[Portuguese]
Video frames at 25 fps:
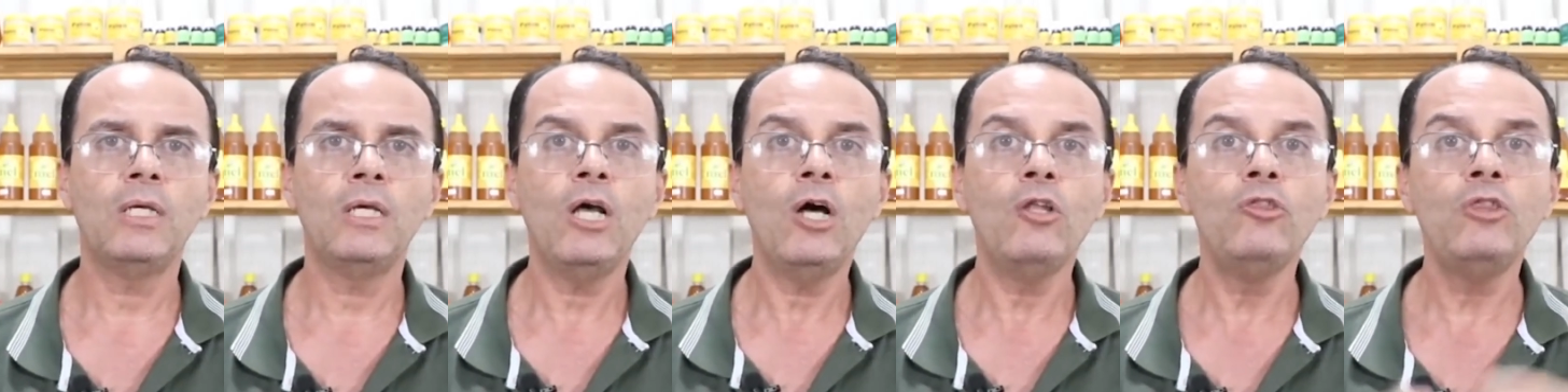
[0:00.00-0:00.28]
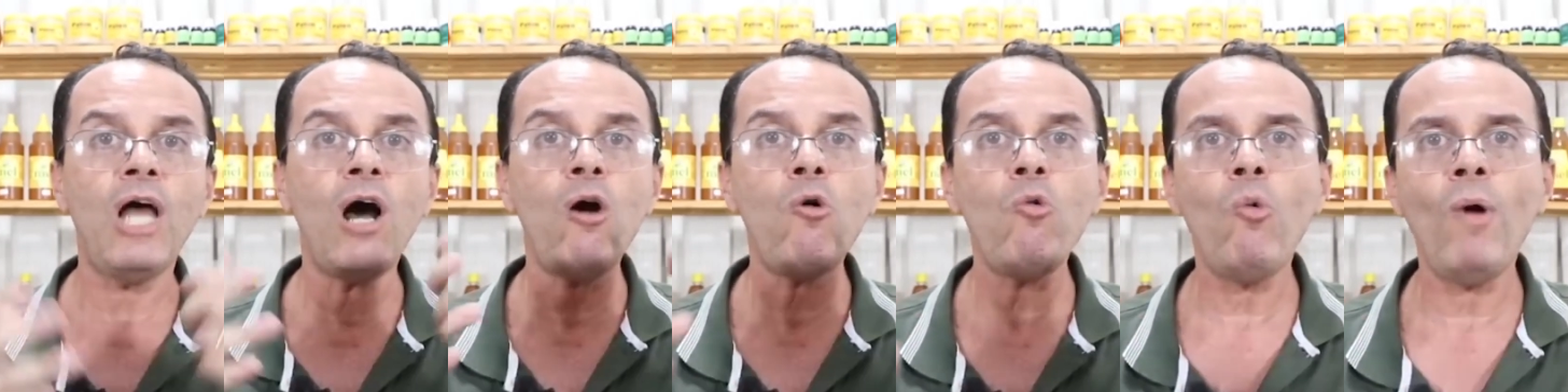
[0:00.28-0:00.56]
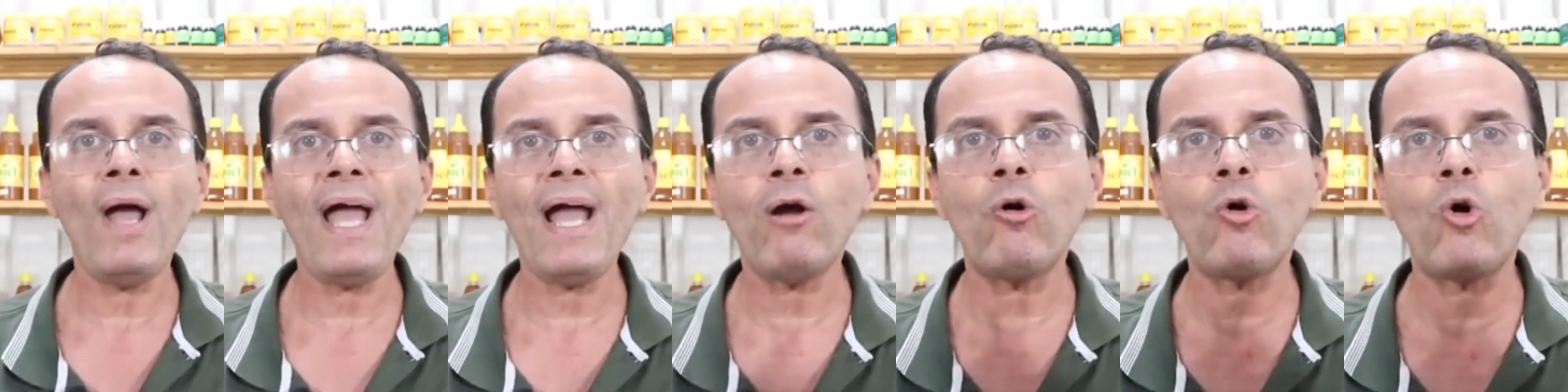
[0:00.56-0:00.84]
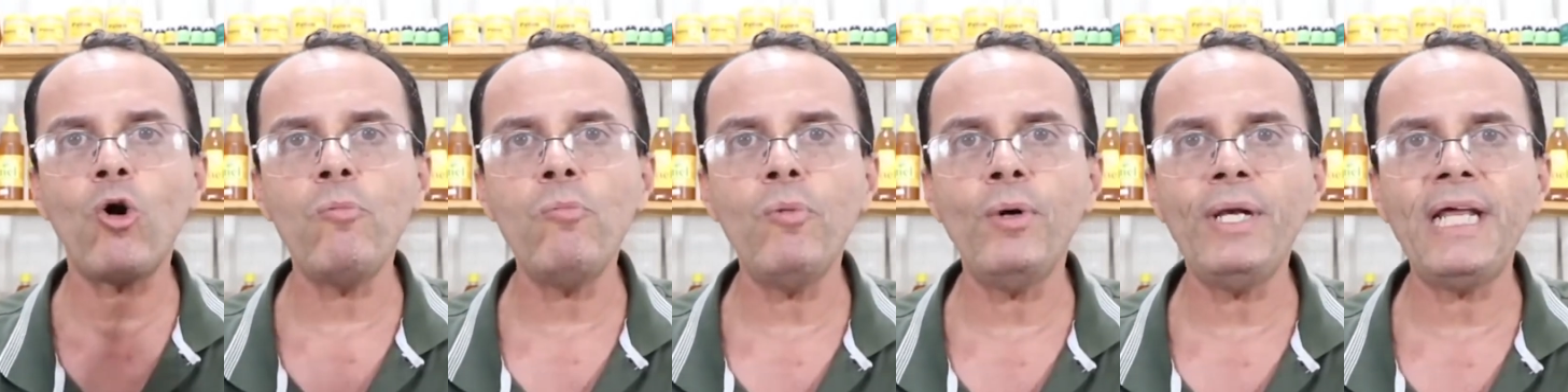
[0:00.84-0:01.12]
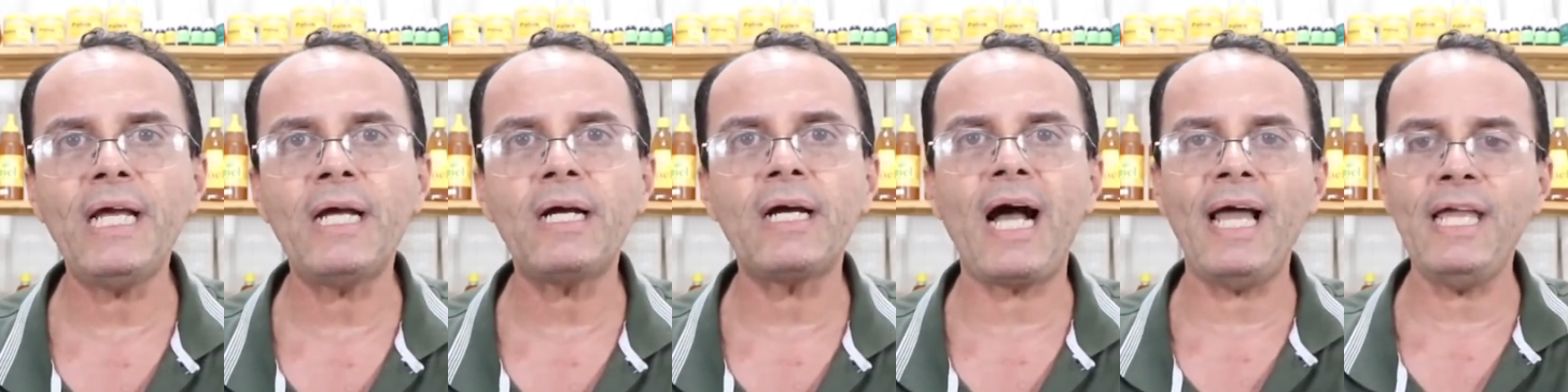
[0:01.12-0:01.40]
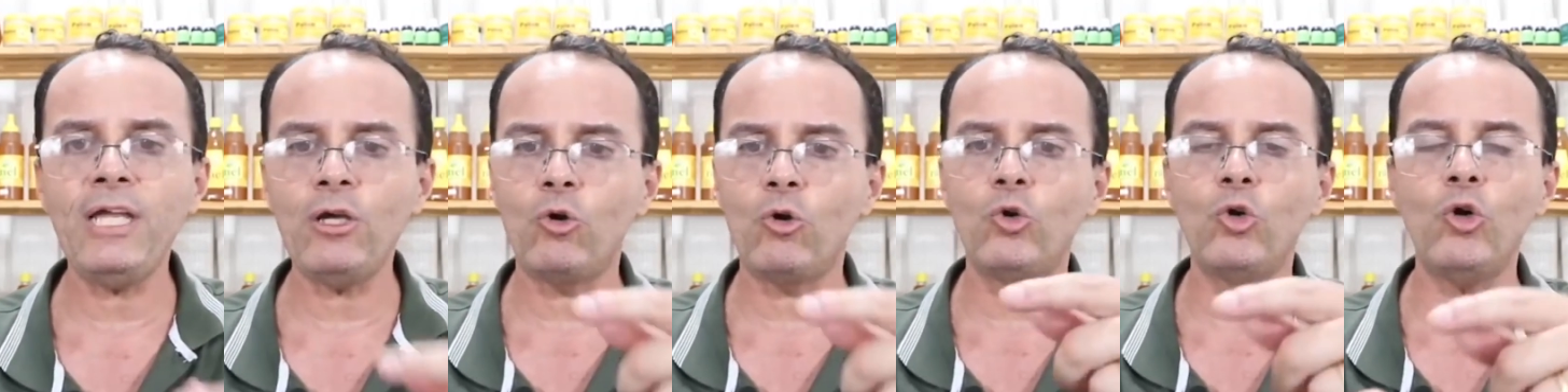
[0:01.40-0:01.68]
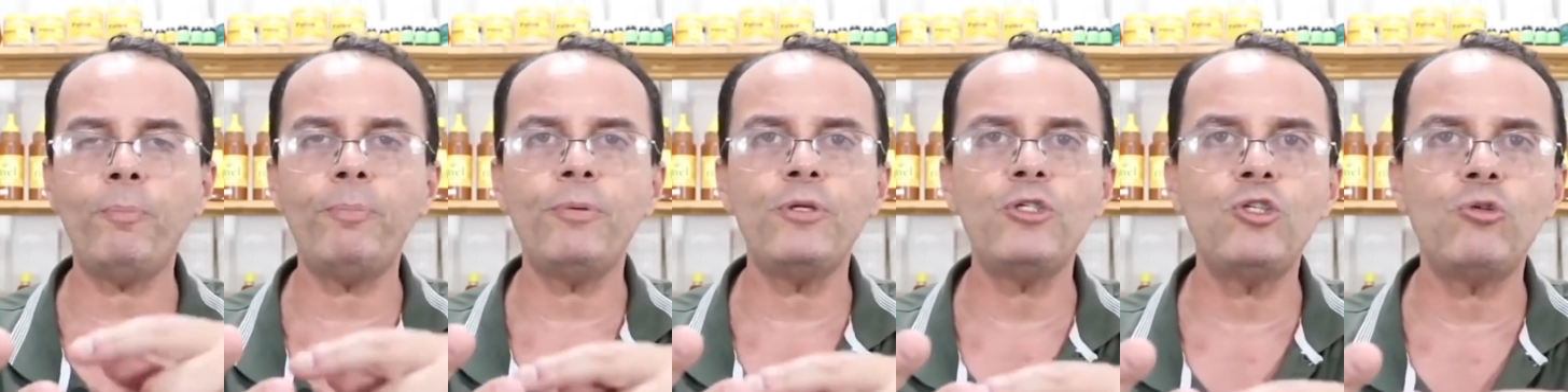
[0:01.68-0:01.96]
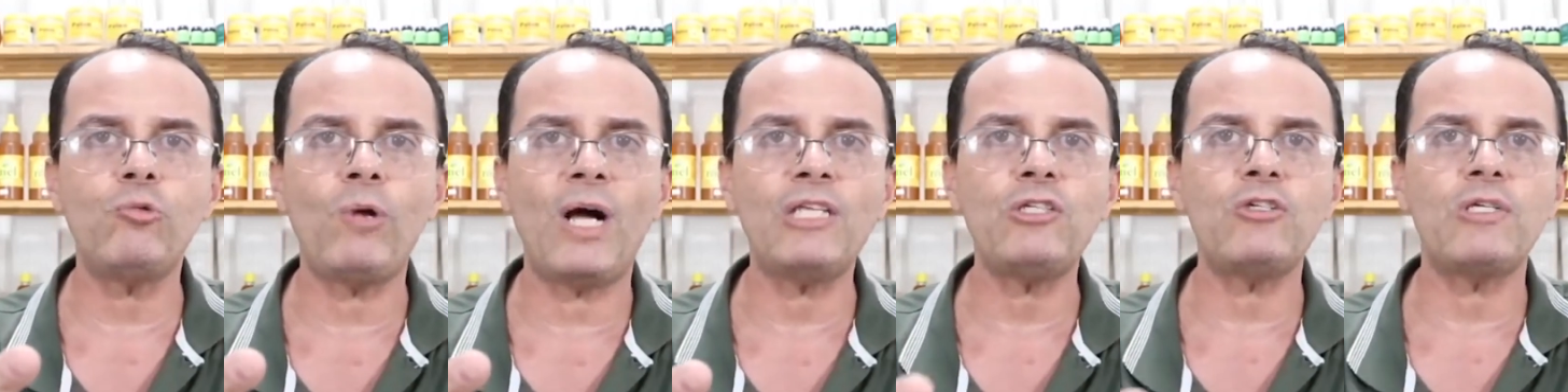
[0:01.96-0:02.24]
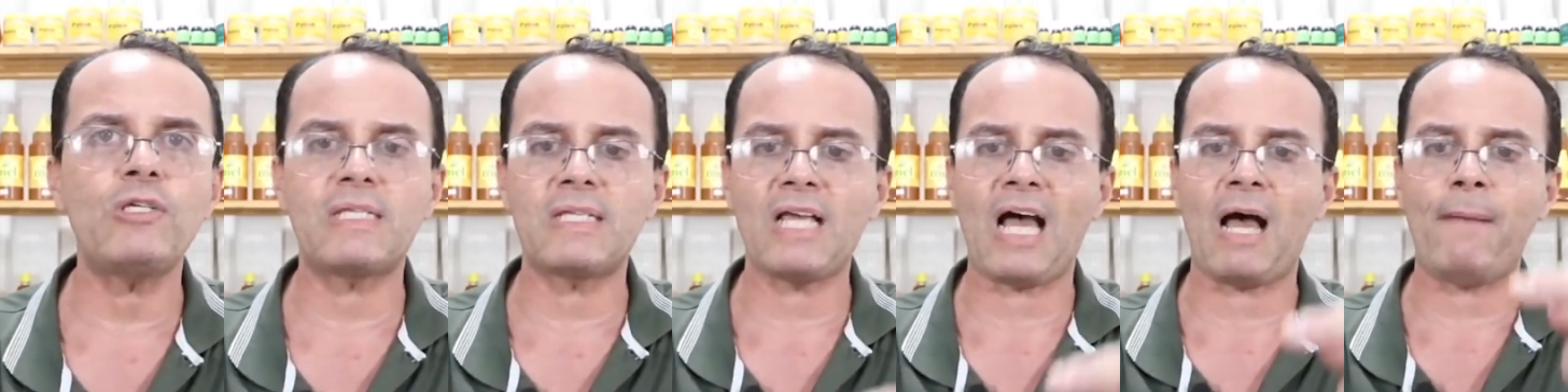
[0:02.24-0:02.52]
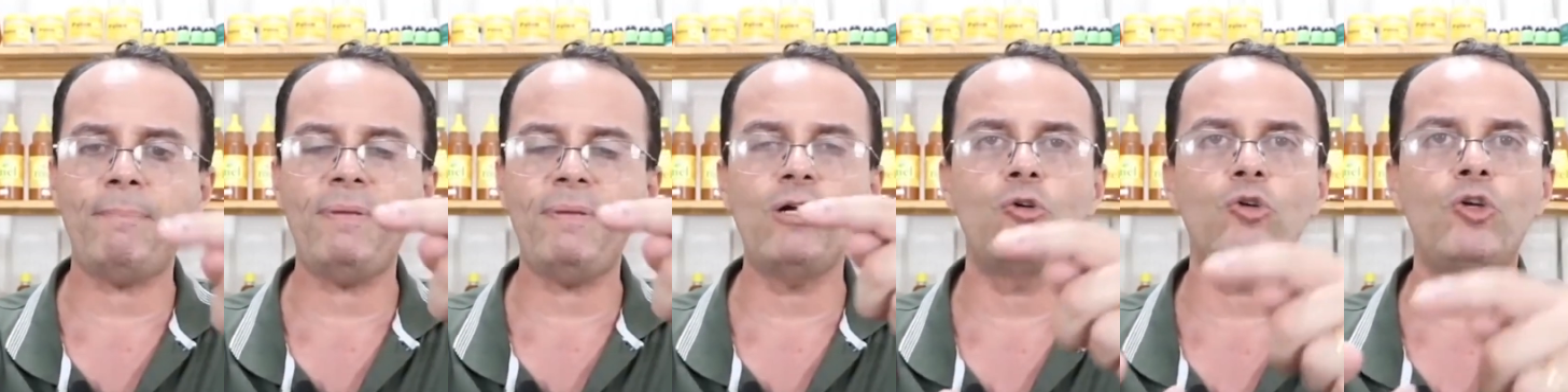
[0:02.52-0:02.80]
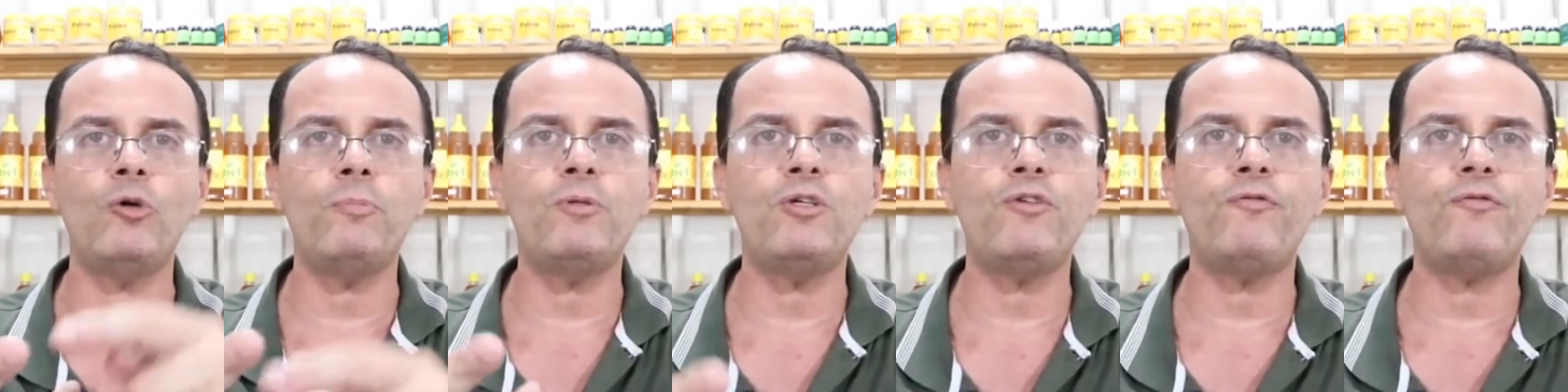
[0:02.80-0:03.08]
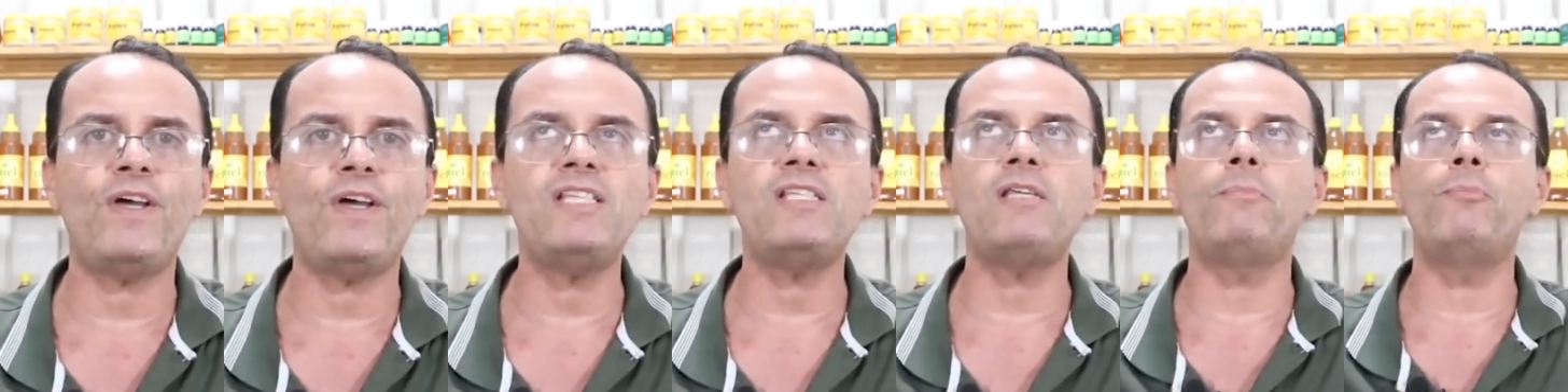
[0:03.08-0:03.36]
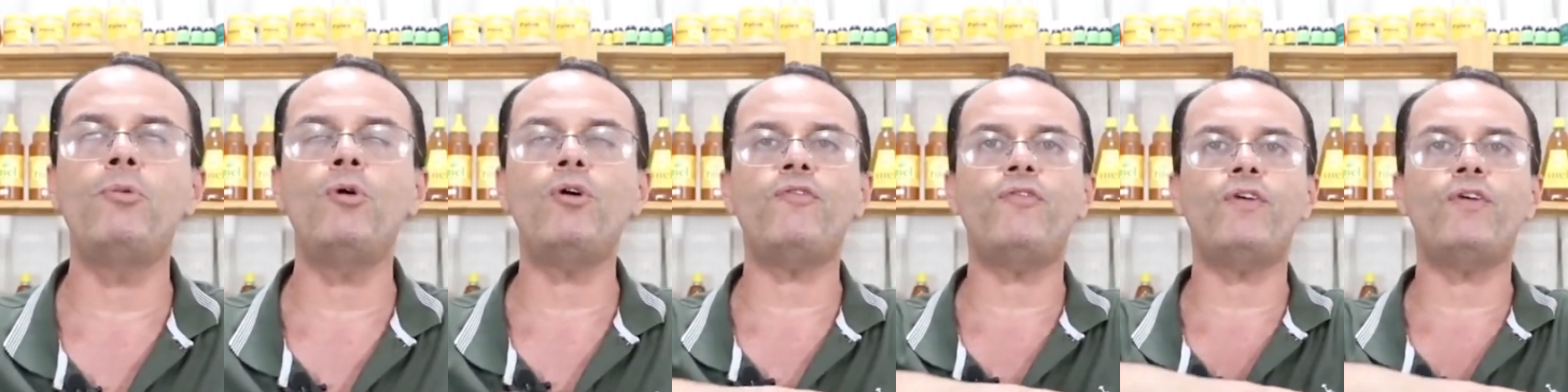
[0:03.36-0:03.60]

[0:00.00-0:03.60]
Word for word: Não é comunicar em grupo de WhatsApp, em grupo de Facebook,